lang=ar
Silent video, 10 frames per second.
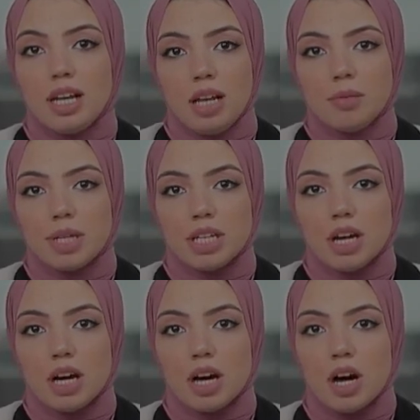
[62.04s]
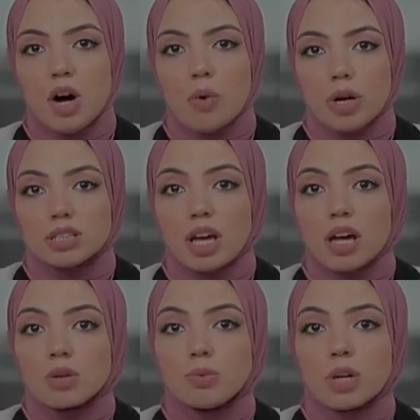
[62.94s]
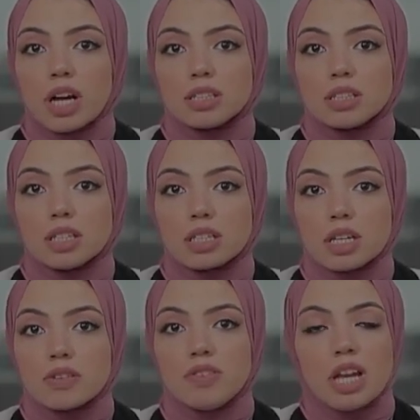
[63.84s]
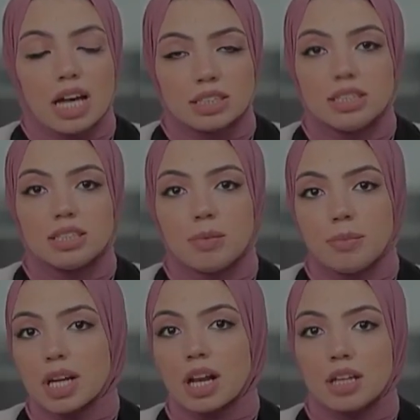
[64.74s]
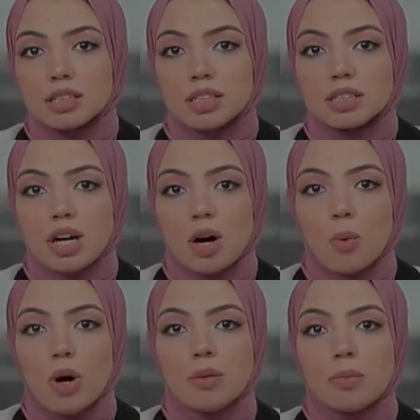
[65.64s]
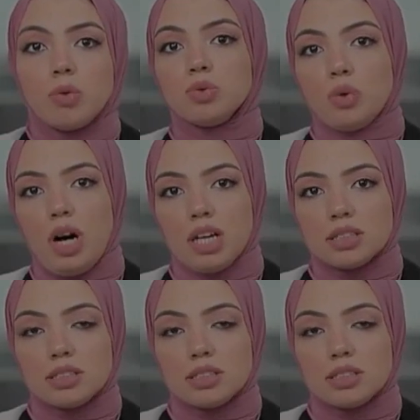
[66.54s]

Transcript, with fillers: الألمانية وتقارب وجهات النظر في العديد من القضايا والموضوعات